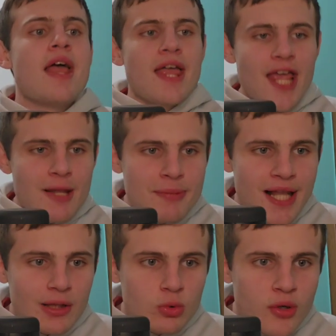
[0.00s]
El
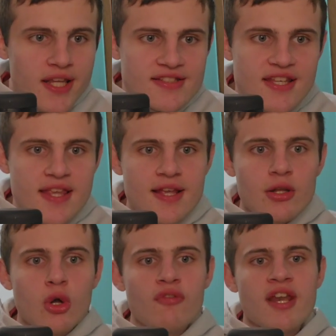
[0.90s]
Bilal Touré segna,
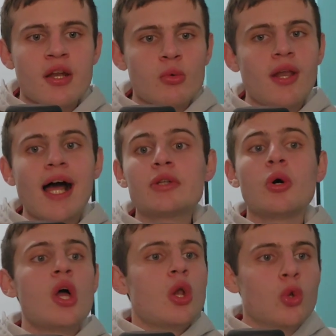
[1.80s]
il gol viene
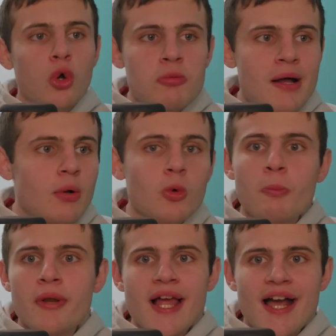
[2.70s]
annullato, Lukman
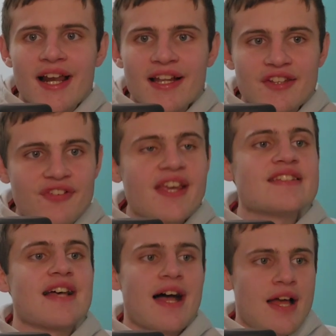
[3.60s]
ubriaca la
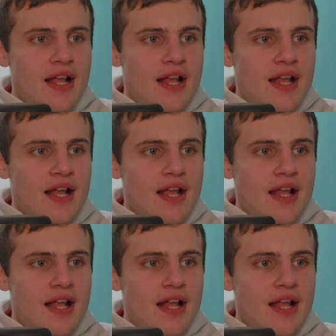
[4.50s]
difesa,